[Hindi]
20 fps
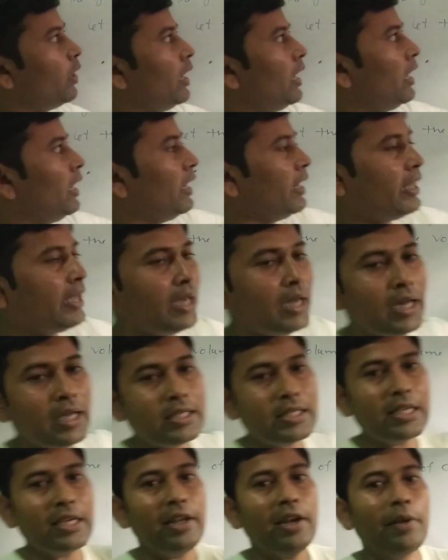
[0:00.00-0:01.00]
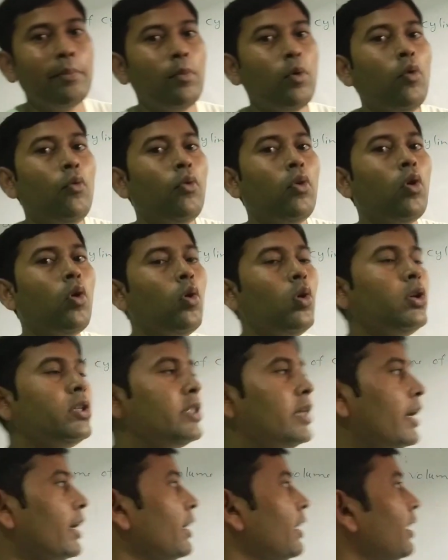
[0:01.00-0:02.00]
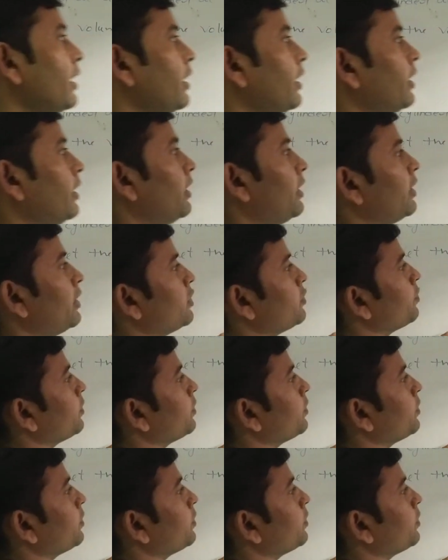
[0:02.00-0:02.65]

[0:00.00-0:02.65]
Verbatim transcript: ट्वेल्व यहाँ से रिमूव हो जाएगी एयर